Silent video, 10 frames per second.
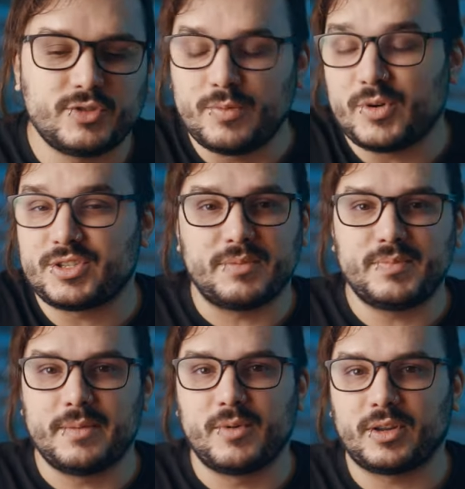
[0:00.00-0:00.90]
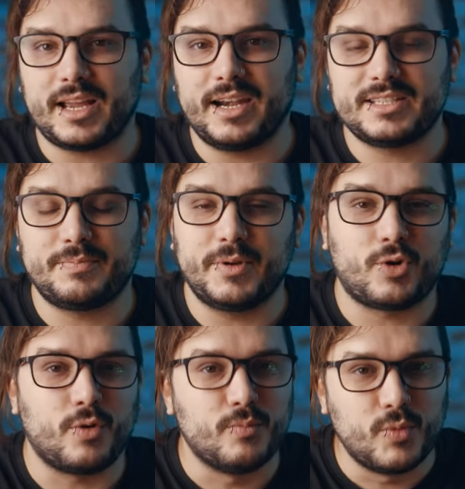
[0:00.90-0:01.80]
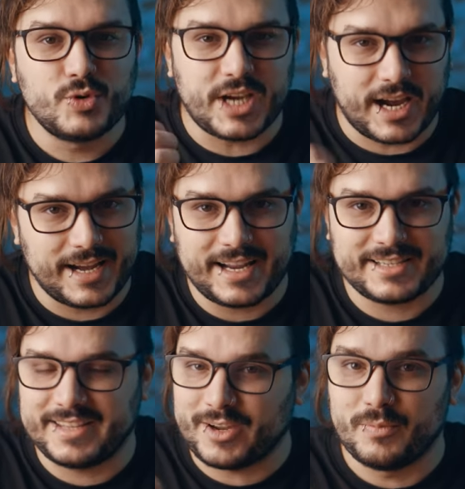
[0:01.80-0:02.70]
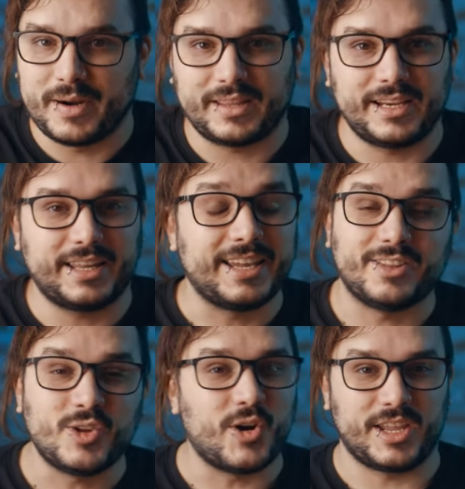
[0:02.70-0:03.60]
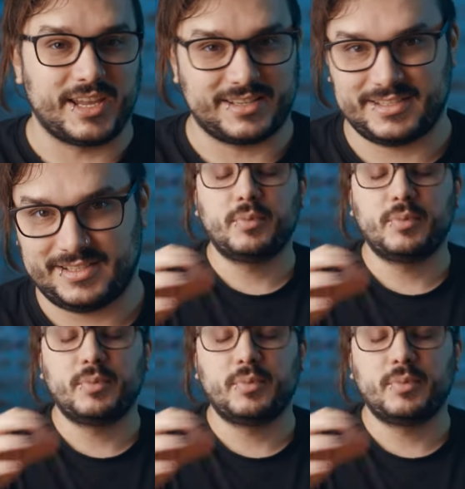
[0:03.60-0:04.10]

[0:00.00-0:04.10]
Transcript: Somos simples mortales pero con muchas ganas de compartir historias.